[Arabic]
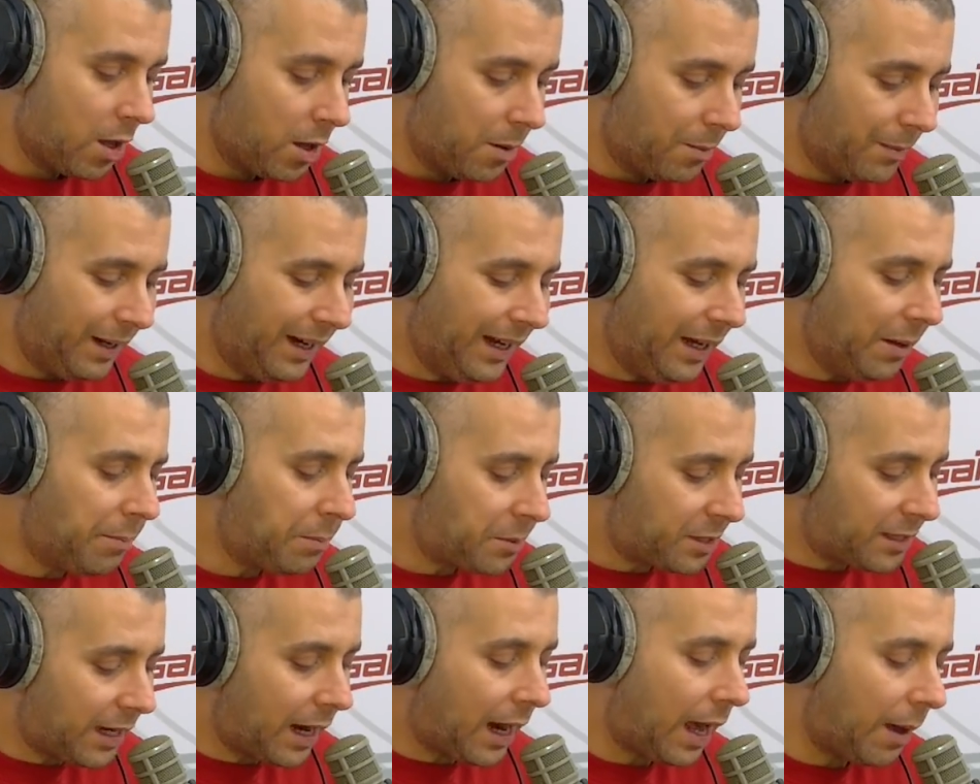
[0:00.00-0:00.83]
ما
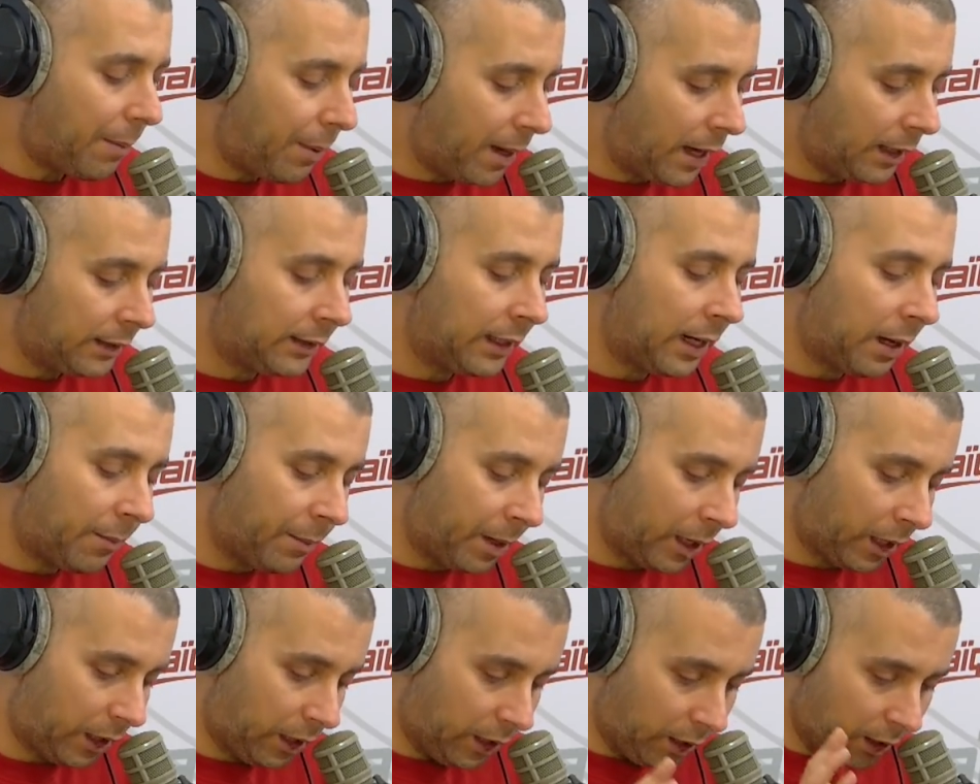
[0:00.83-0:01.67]
نحبش نلعبها
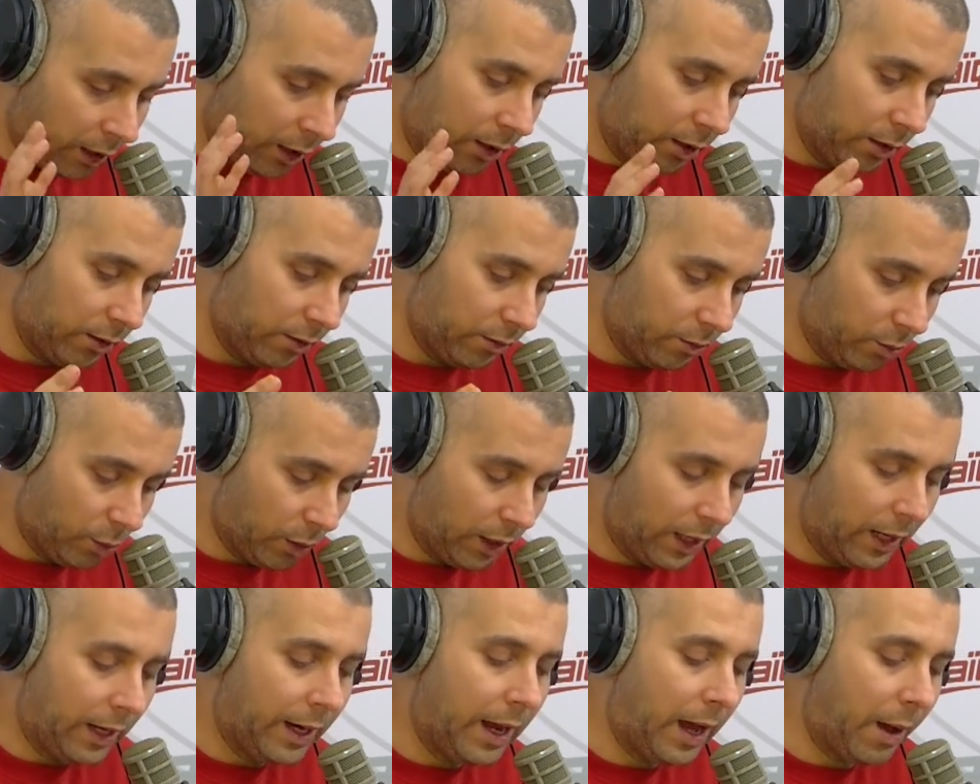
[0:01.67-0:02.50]
دراما كينج
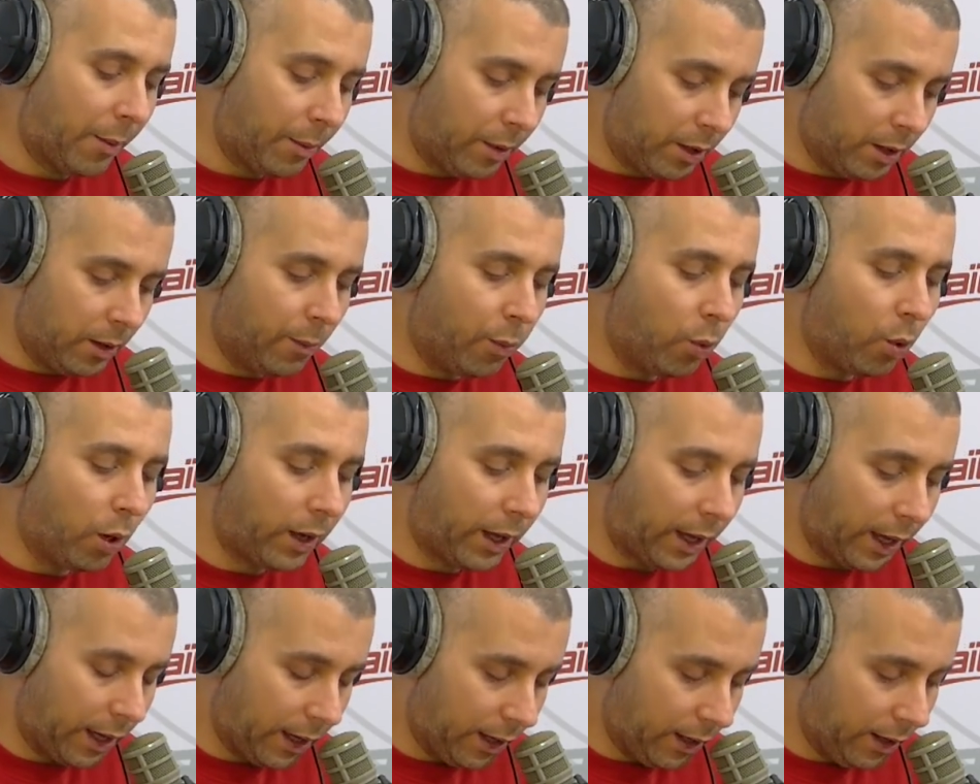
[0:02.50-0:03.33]
ولا نعمل
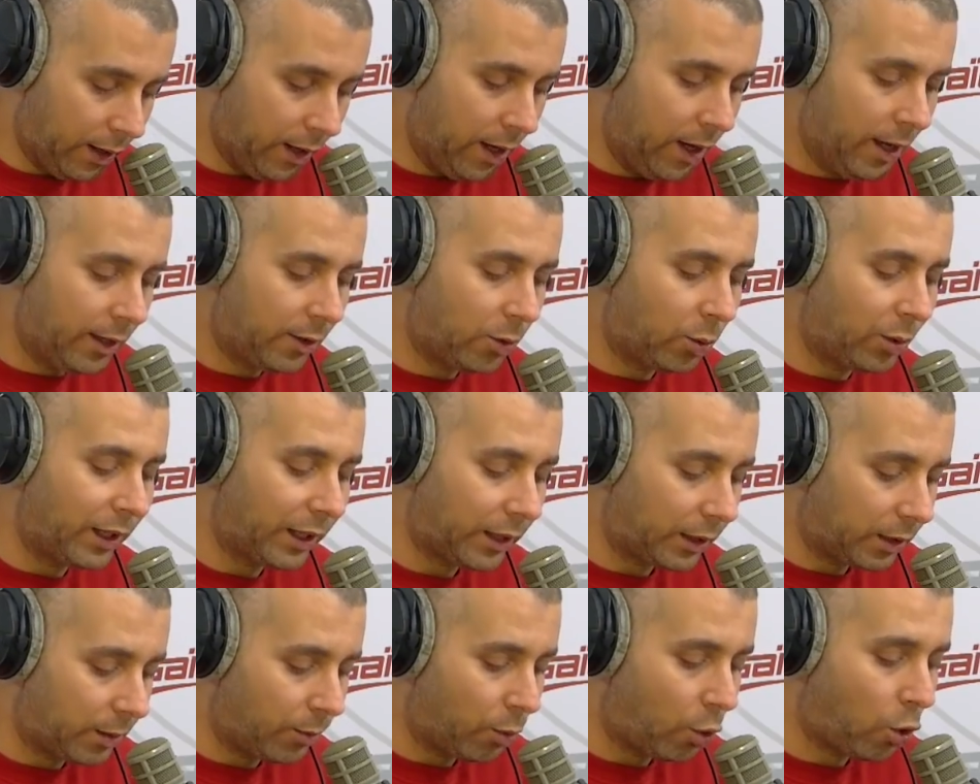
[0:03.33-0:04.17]
البكائيات
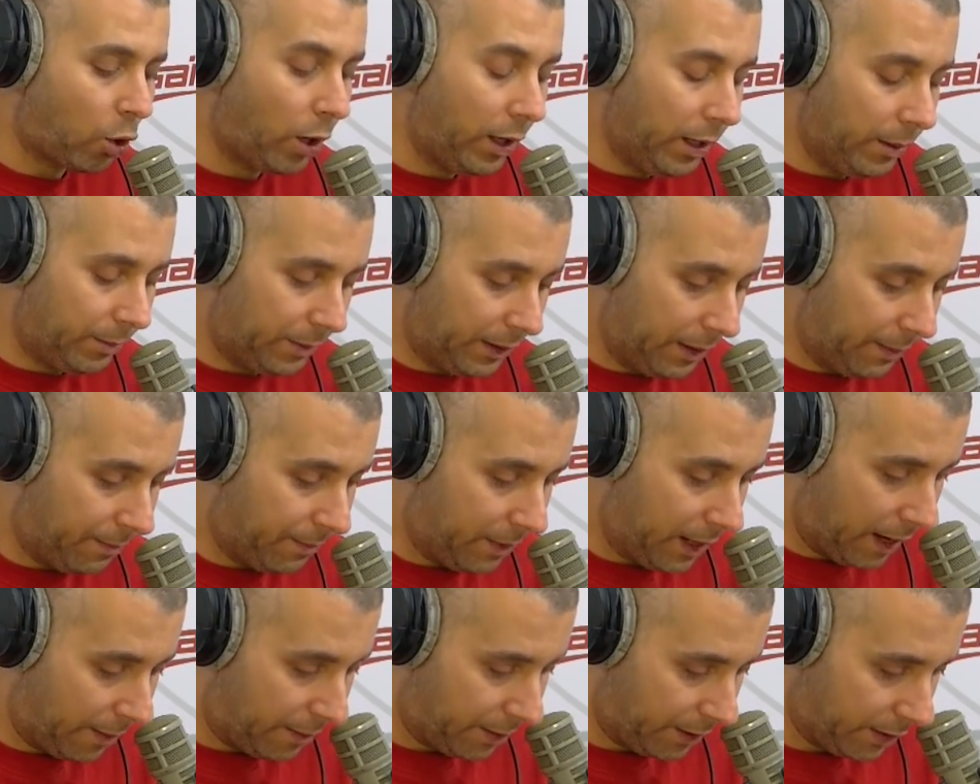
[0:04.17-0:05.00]
ونخدم روحي بدم
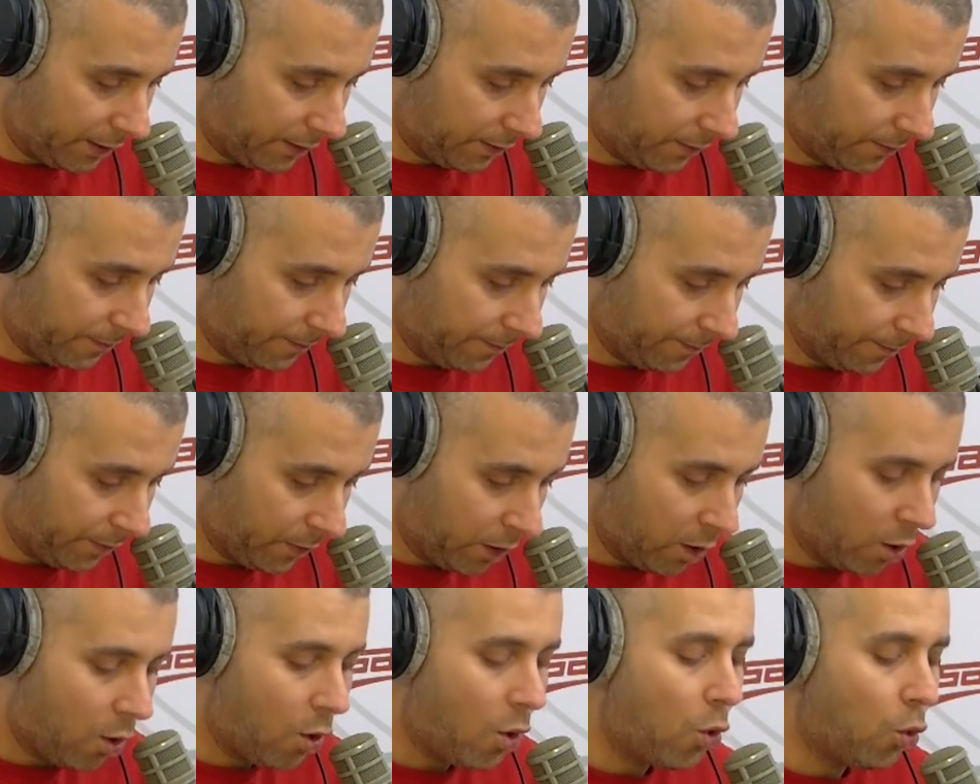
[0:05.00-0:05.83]
العباد
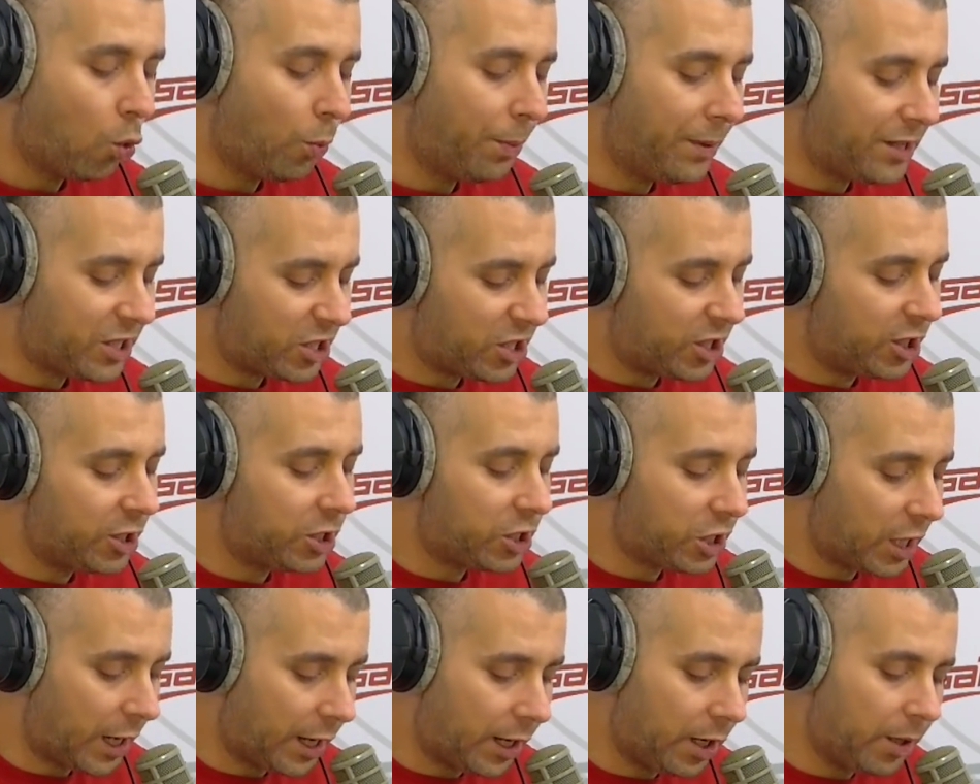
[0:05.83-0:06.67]
وباش
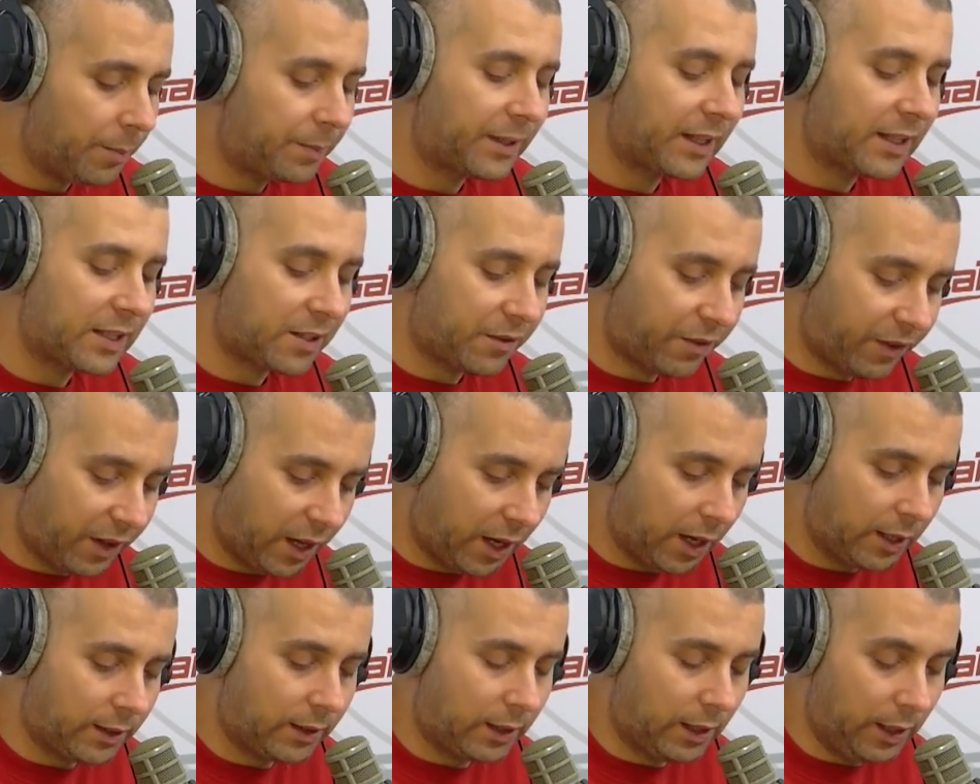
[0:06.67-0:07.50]
نتجنب
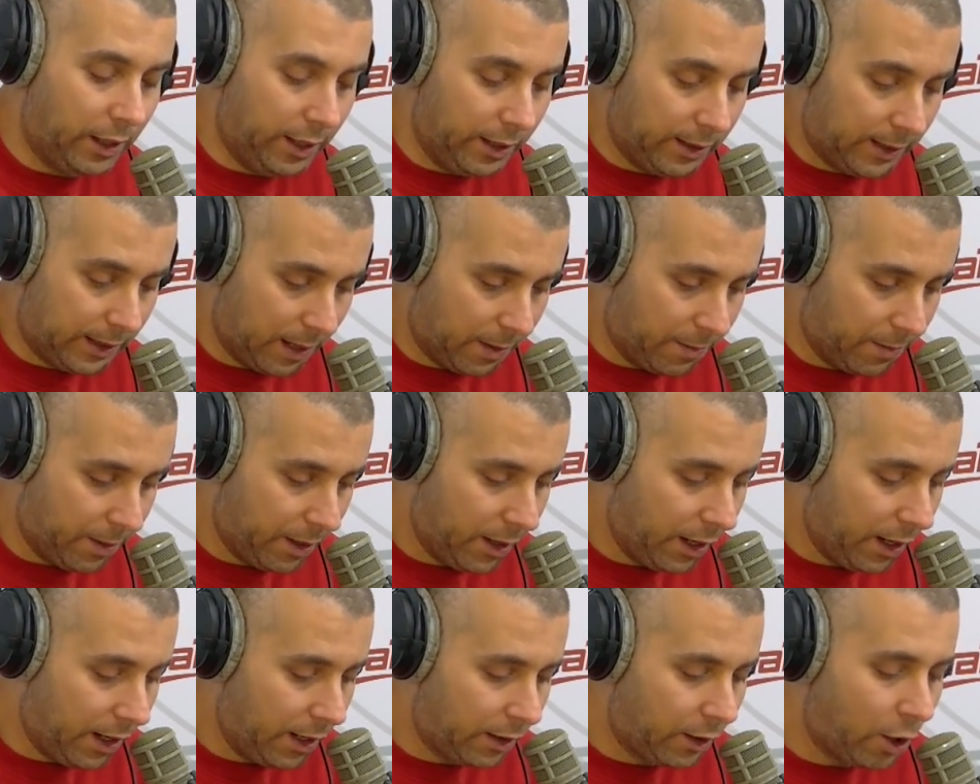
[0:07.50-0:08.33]
تصفية
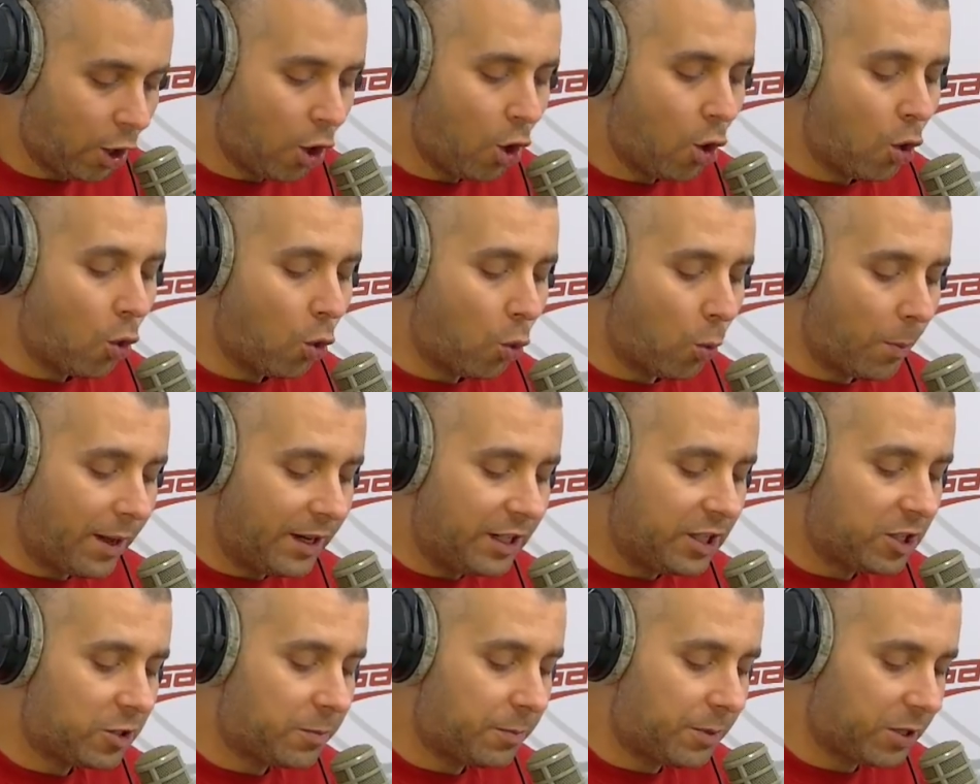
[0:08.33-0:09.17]
الحسابات
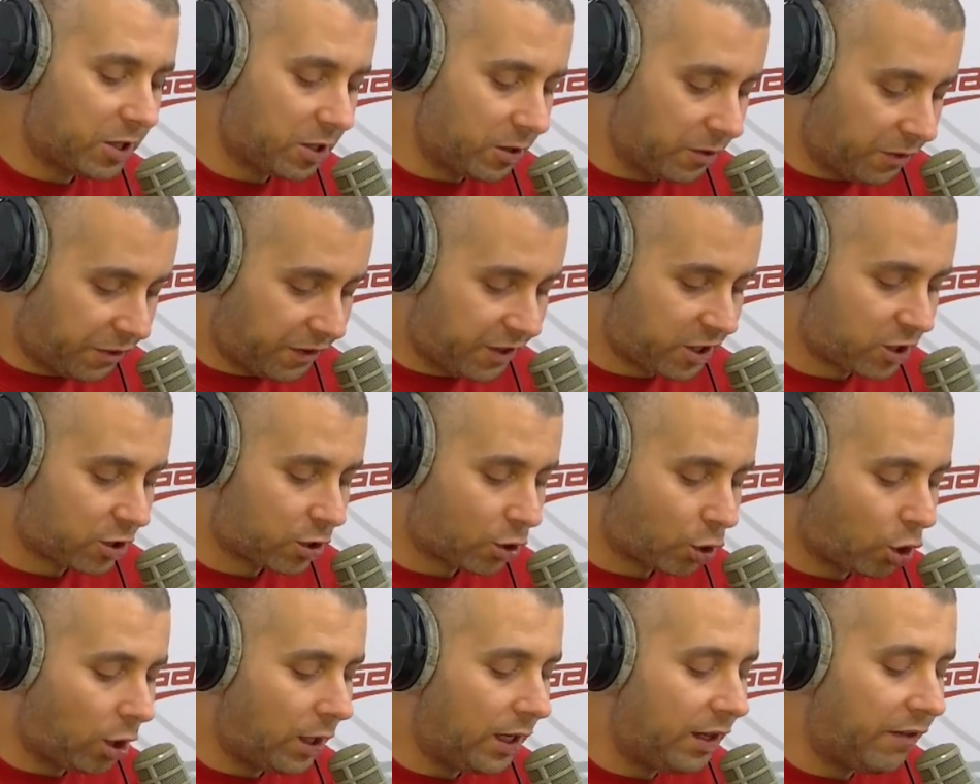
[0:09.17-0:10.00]
ومانيش باش نفش
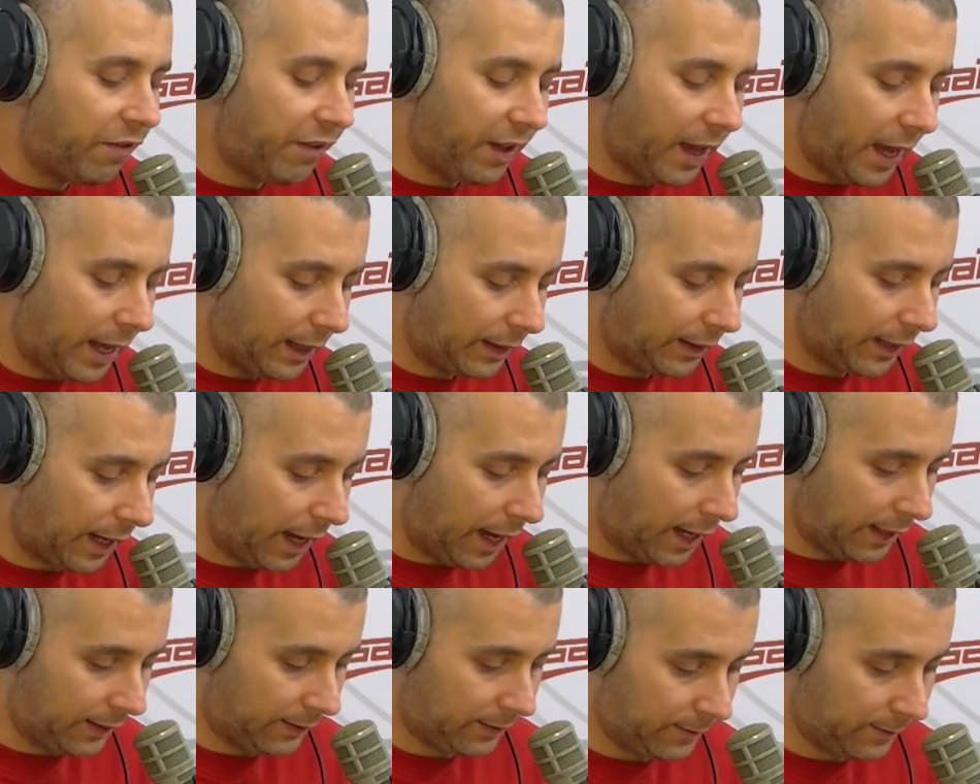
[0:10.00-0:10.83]
غلي في حتى حد